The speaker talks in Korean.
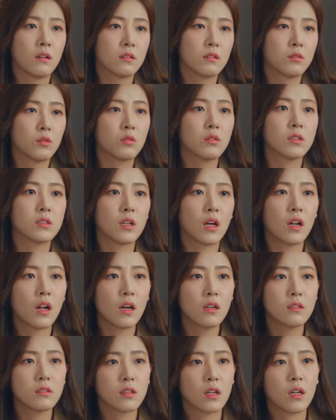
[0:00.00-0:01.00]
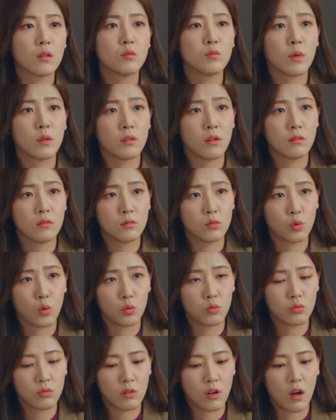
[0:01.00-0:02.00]
그렇게 사랑한 사람을 만났는데
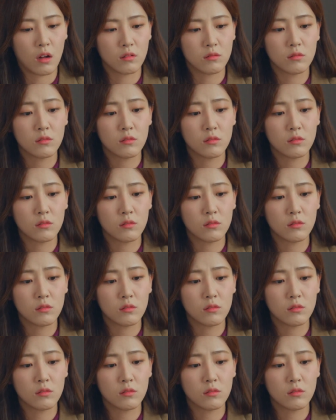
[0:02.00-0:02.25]
어떻게 안